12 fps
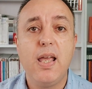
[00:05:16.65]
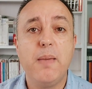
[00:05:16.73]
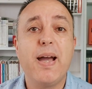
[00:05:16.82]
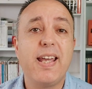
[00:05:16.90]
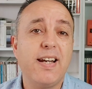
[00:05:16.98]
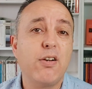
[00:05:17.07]

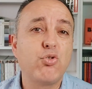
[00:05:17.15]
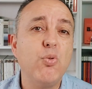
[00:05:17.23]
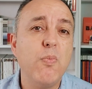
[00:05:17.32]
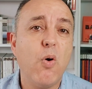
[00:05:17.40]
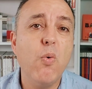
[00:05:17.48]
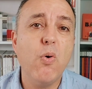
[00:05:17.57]
Imaginaros
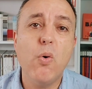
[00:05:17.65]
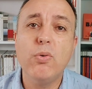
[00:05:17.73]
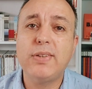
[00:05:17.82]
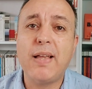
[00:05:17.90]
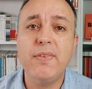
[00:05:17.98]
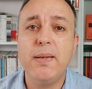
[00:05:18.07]
un,
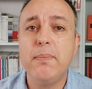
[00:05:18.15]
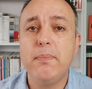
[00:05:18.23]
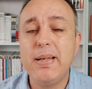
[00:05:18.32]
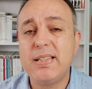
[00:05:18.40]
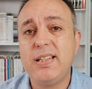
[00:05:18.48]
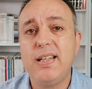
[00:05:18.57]
un,
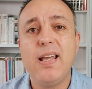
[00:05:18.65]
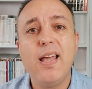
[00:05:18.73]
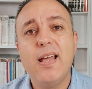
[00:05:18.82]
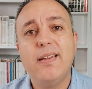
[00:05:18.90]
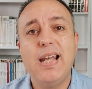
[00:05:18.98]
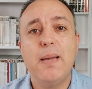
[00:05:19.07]
tándem
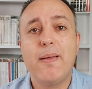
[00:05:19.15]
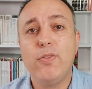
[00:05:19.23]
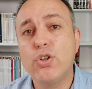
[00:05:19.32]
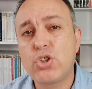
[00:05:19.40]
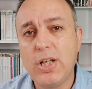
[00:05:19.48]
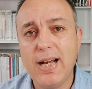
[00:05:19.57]

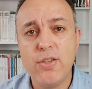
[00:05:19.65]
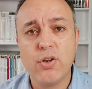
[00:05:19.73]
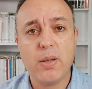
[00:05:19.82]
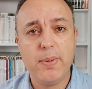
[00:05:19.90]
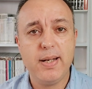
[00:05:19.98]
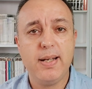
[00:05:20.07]
Messi-Lewandowski el
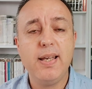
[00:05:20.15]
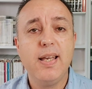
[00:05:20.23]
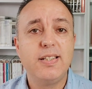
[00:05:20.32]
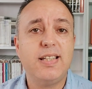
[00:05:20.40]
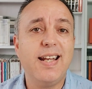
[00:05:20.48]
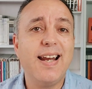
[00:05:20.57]
año que
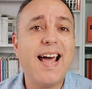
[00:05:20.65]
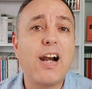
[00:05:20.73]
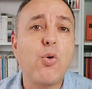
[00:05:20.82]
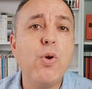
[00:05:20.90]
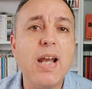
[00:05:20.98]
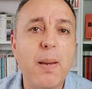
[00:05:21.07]
viene, sería la
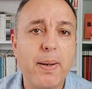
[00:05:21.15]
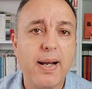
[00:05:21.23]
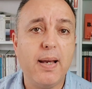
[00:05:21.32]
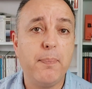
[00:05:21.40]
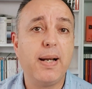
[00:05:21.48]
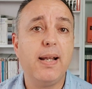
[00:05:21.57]
ruina
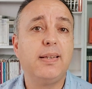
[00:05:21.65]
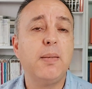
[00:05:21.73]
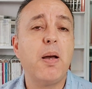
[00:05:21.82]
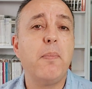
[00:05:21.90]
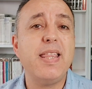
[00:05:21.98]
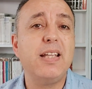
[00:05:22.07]
para, para el
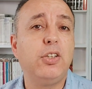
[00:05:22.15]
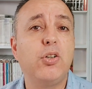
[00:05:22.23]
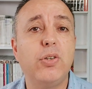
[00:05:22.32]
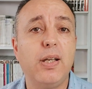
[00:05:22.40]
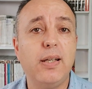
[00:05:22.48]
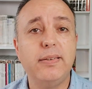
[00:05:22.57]
tema
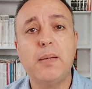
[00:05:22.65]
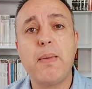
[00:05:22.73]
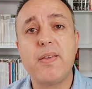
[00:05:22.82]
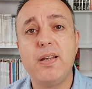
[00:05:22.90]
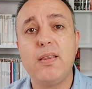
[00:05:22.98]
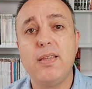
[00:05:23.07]
mediático del
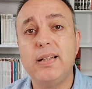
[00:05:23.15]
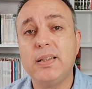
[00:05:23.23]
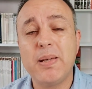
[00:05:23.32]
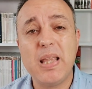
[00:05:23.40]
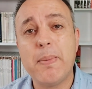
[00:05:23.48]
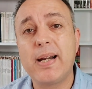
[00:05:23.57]
Madrid y el
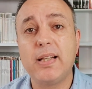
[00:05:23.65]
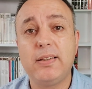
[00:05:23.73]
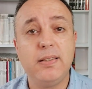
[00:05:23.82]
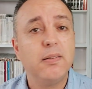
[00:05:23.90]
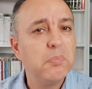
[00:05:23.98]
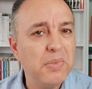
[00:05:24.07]
tema de
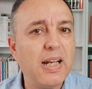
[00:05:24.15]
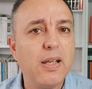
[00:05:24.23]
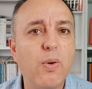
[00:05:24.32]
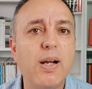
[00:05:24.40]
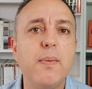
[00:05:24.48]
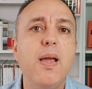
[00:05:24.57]
marketing. Mira,
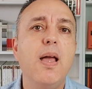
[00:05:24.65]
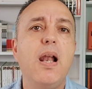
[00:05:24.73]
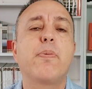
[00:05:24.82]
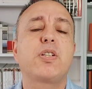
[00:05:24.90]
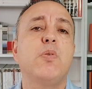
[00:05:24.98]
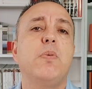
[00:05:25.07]
igual en
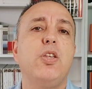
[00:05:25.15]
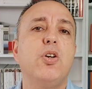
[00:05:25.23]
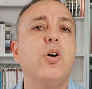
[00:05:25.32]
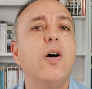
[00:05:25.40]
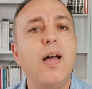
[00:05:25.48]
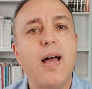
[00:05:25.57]
el próximo
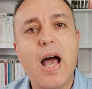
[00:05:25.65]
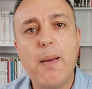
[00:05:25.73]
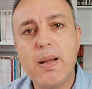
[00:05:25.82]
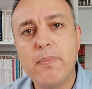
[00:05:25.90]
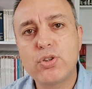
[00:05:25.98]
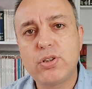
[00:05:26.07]
vídeo
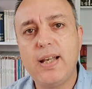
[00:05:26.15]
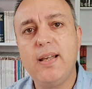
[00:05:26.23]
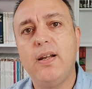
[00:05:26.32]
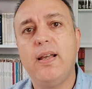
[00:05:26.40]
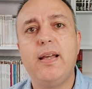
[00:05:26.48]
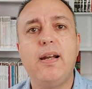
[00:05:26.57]
hablamos de
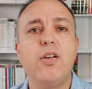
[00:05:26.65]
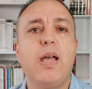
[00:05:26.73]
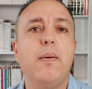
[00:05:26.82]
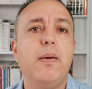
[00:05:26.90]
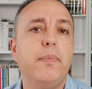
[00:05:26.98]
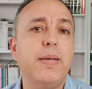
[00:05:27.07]
eh,
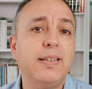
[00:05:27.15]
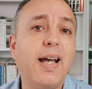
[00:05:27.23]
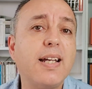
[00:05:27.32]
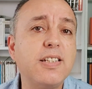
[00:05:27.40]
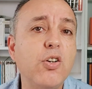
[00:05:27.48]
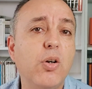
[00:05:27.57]
eh,
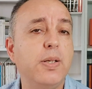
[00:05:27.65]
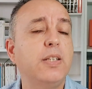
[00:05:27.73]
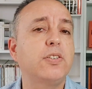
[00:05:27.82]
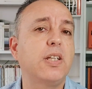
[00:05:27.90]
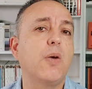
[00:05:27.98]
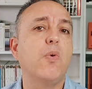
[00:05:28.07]
ventajas e
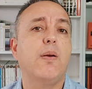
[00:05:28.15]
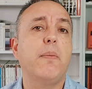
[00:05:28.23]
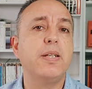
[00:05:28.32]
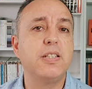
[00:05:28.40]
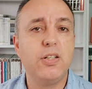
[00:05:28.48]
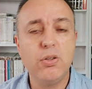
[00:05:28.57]
inconvenientes de que vuelva a
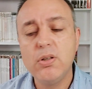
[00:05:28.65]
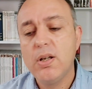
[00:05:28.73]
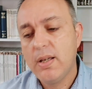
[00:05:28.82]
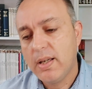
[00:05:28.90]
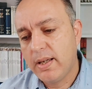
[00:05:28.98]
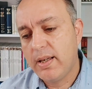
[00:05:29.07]
Messi, ¿no?
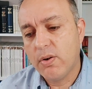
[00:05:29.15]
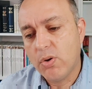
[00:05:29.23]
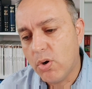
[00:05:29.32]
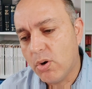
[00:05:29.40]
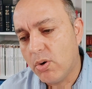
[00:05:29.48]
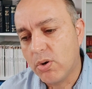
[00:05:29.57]
¿eh?
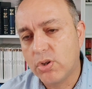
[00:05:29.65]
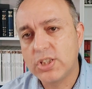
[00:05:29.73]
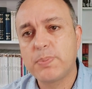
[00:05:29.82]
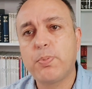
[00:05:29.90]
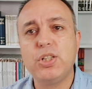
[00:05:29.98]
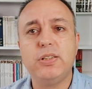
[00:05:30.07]
o,
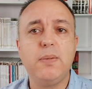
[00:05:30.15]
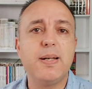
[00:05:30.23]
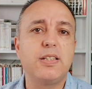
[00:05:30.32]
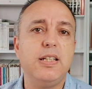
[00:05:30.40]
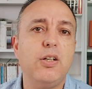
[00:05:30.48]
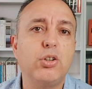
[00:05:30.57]
cosas
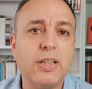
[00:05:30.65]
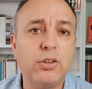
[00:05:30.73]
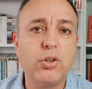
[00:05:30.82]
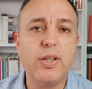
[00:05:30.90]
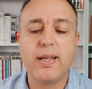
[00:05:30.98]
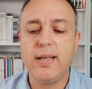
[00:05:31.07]
positivas y no
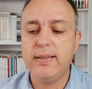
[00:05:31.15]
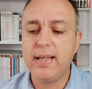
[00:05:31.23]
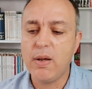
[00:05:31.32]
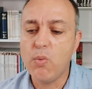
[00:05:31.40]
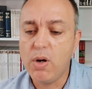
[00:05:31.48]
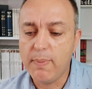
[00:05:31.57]
tanto de
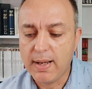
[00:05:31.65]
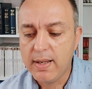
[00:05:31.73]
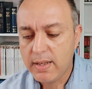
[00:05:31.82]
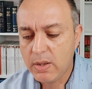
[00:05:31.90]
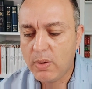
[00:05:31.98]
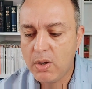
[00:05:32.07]
que, vuelva.
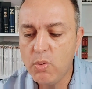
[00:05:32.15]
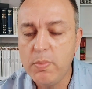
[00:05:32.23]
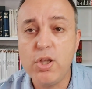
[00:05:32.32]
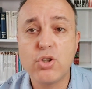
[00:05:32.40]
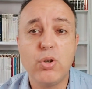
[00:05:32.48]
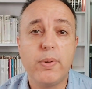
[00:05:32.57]
Igual algún
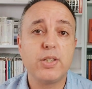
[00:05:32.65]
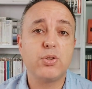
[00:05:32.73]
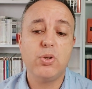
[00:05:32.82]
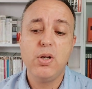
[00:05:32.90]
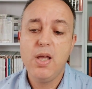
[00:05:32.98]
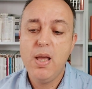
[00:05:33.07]
vídeo sobre
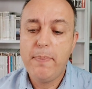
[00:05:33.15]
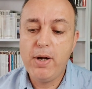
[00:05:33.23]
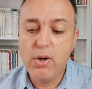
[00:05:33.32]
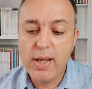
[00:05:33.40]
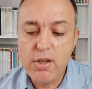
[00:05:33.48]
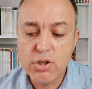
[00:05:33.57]
eso.
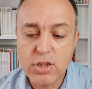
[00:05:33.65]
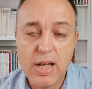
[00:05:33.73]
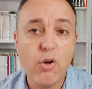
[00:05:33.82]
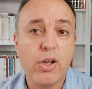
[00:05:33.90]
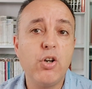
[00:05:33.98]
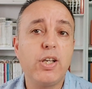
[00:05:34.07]
Pero ellos
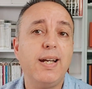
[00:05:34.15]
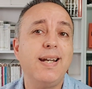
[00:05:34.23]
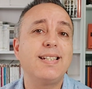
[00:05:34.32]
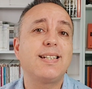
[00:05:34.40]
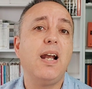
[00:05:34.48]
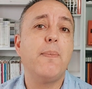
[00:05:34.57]
lo que no
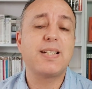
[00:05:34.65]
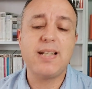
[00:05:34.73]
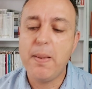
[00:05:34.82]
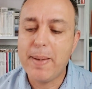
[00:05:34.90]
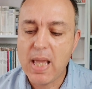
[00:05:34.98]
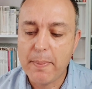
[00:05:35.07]
quieren es que el Barça
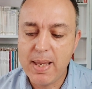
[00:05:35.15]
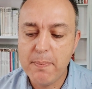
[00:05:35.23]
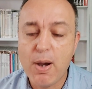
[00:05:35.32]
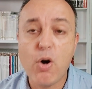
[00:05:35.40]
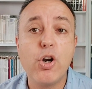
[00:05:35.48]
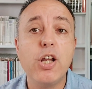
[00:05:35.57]
le vaya
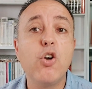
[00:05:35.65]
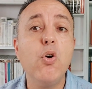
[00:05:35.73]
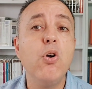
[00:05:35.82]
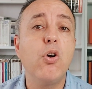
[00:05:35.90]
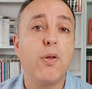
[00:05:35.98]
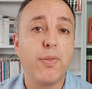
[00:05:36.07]
bien bajo
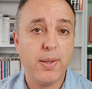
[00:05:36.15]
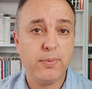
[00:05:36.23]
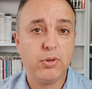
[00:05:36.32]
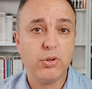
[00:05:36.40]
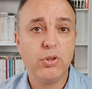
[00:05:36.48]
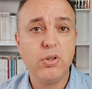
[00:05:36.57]
ningún
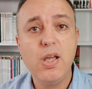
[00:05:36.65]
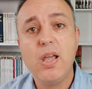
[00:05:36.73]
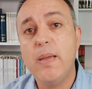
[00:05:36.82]
concepto, ¿no?